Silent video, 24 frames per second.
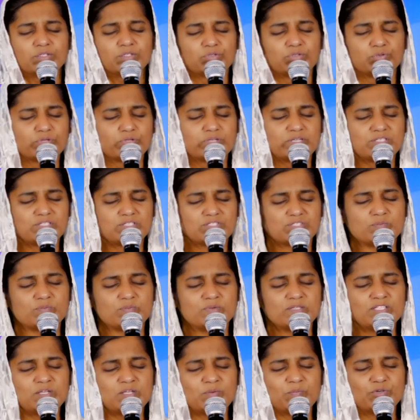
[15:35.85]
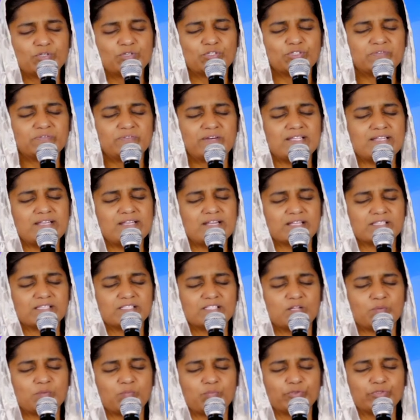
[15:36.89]
தூக்கி சுமந்த பொழுது வழி
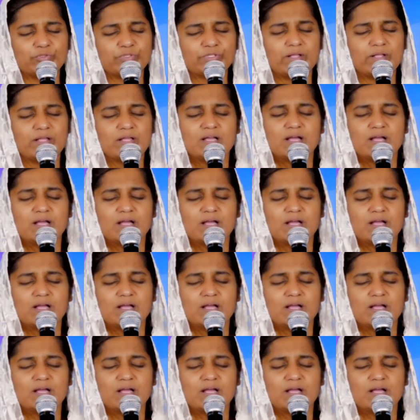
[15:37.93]
நடத்தின போது